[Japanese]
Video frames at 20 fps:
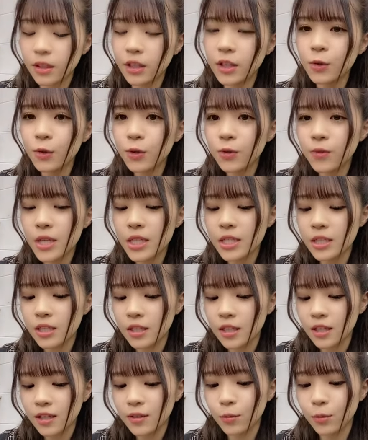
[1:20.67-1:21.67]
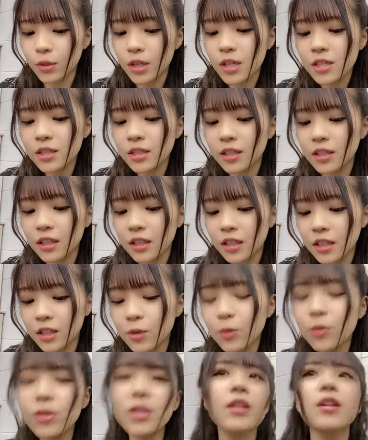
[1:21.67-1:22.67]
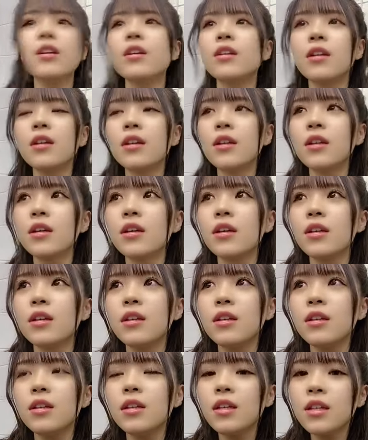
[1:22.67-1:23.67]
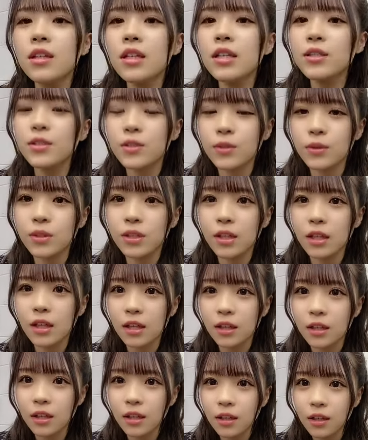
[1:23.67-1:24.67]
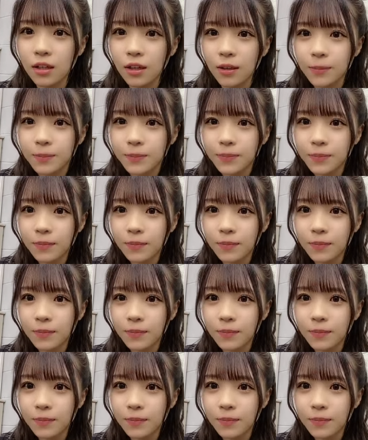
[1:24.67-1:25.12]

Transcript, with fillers: 匂いフェチ確かに匂いいいですよねなんか